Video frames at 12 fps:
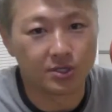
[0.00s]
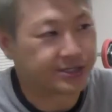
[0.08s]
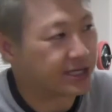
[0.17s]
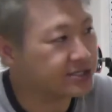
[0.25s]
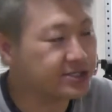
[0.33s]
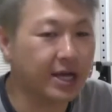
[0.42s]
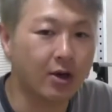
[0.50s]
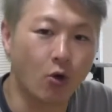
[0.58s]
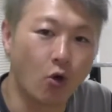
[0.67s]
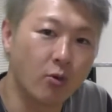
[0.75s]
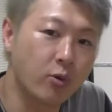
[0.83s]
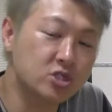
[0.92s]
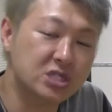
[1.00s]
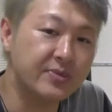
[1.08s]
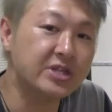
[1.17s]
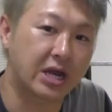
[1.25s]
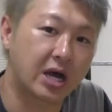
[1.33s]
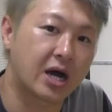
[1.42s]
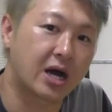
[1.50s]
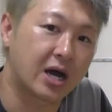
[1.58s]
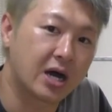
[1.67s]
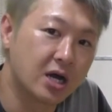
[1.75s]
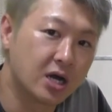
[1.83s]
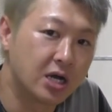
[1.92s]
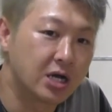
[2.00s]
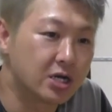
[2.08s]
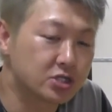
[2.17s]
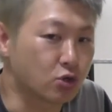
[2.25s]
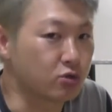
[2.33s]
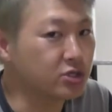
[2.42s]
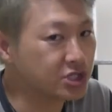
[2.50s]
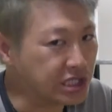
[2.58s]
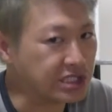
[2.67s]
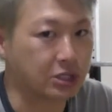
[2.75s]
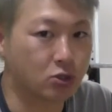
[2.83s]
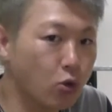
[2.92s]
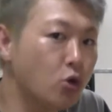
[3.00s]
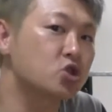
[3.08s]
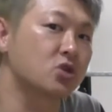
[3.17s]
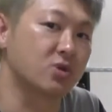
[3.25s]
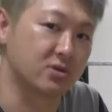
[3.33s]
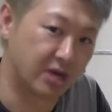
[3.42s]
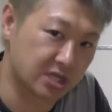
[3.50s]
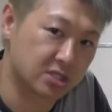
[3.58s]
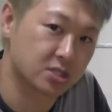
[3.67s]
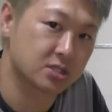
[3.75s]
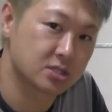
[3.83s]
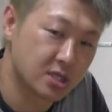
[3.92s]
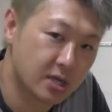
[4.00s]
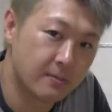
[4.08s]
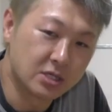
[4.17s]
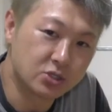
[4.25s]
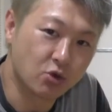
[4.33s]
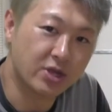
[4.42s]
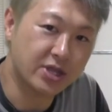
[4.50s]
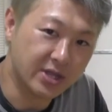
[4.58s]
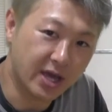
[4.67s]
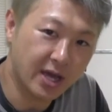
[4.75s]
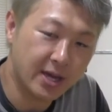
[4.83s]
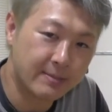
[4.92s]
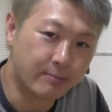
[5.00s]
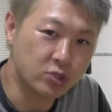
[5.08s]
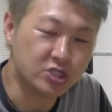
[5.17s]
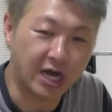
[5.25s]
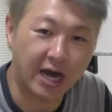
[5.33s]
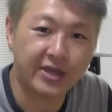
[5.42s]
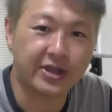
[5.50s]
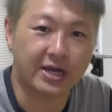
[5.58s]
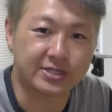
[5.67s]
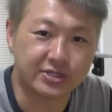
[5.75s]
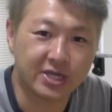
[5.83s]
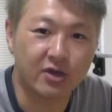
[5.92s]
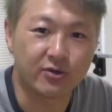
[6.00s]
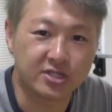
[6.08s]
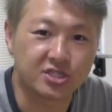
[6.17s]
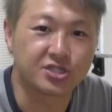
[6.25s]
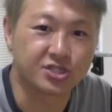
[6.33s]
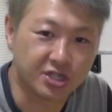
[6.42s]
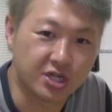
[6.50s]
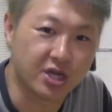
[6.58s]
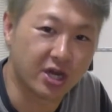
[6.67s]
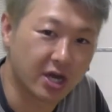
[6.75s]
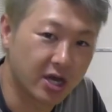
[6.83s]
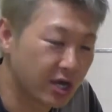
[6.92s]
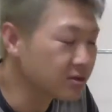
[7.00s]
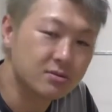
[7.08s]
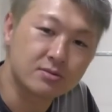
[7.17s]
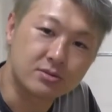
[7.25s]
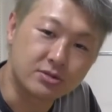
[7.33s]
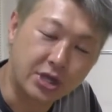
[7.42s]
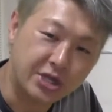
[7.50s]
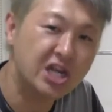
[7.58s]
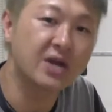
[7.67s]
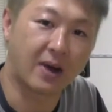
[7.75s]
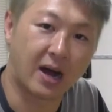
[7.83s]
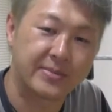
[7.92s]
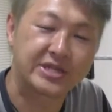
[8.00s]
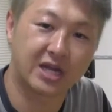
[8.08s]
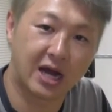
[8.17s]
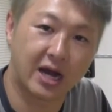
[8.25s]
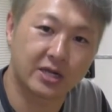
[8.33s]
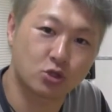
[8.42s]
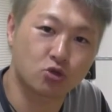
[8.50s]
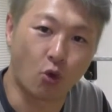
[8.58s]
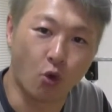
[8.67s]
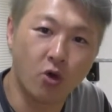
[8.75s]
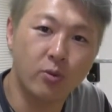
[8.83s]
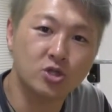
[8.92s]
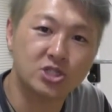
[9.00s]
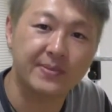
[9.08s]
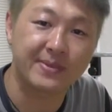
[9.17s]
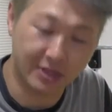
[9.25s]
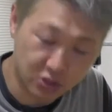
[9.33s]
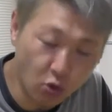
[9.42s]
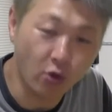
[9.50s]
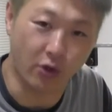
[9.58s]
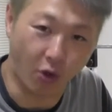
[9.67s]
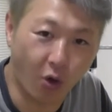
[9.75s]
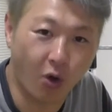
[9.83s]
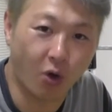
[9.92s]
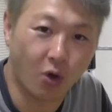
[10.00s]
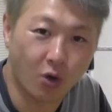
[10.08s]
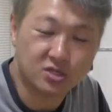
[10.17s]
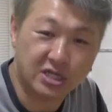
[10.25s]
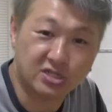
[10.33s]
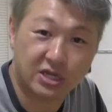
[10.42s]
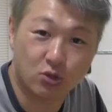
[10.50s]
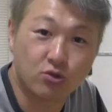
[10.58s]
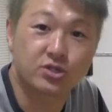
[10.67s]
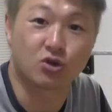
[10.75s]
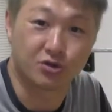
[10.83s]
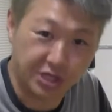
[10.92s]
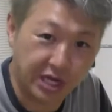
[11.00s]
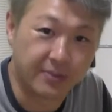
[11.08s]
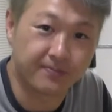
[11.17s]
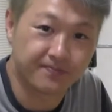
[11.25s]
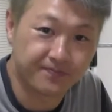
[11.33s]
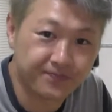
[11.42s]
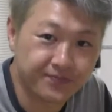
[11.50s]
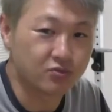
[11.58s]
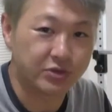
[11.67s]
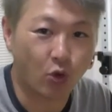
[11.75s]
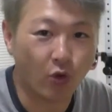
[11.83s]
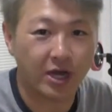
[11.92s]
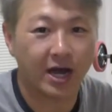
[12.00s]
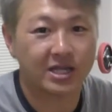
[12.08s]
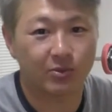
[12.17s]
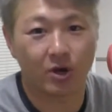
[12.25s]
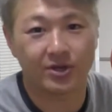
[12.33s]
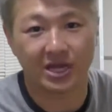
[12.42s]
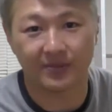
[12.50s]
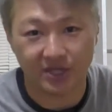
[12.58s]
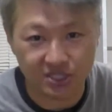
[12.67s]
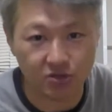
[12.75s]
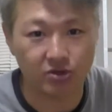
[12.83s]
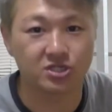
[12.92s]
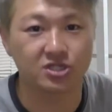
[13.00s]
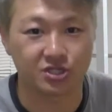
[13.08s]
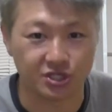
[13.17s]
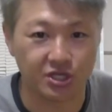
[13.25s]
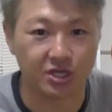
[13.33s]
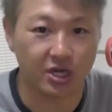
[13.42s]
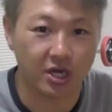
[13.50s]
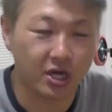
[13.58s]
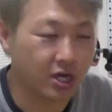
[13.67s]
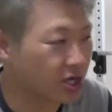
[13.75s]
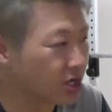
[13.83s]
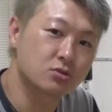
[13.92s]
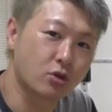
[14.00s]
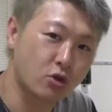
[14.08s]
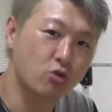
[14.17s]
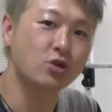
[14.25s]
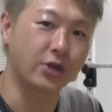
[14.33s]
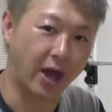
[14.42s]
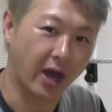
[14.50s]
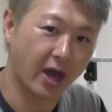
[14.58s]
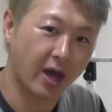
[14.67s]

全然応募してみたら、書類審査通ると思います。それでね、もし会えたらすげえ嬉しいし、できればみんなちょっと応募してみましょうよ。サスケのオーディションに。で、声かけてもらえたらめっちゃ嬉しいし。ということで、